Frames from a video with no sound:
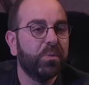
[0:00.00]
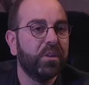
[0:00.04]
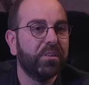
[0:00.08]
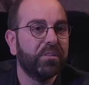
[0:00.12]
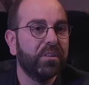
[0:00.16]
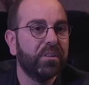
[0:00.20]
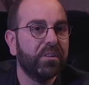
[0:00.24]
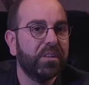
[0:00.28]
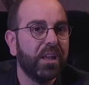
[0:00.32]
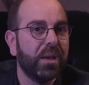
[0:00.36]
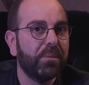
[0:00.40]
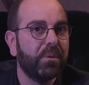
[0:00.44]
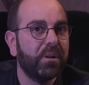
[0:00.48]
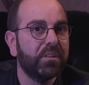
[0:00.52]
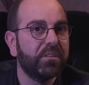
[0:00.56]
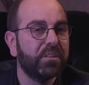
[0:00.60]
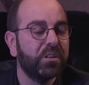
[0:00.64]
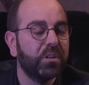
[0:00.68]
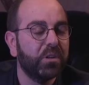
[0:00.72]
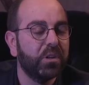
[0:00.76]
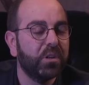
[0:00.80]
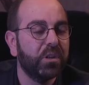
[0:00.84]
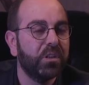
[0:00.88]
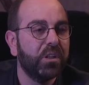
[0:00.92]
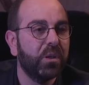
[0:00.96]
presentiamo al
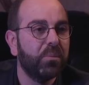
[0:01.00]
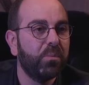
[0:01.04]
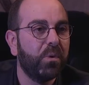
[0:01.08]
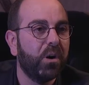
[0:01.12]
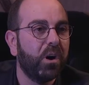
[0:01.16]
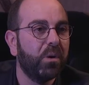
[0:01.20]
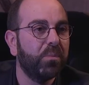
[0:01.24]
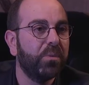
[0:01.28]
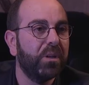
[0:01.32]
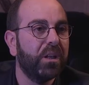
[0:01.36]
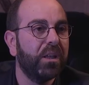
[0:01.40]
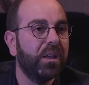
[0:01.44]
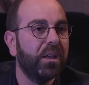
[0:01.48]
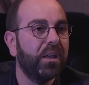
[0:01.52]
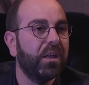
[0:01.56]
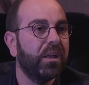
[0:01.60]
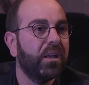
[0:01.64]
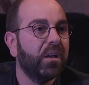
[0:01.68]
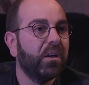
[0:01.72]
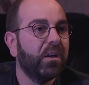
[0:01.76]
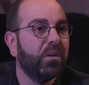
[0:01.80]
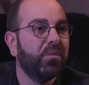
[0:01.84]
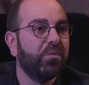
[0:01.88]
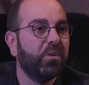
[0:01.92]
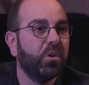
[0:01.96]
Salone del Mobile
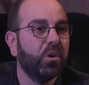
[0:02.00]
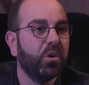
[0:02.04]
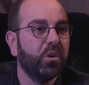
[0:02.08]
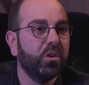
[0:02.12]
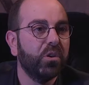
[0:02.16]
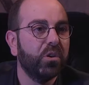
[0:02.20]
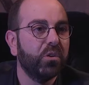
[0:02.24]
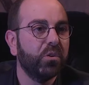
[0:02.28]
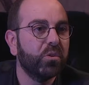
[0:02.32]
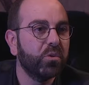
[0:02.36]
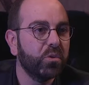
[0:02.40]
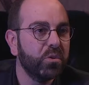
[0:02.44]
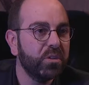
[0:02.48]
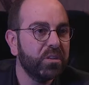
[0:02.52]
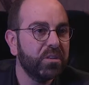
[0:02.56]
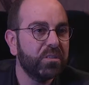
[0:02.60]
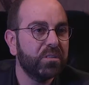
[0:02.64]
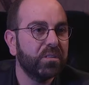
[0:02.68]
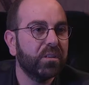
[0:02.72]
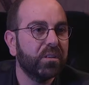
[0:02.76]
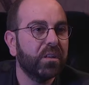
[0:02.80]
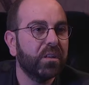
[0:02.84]
Follow Your Roots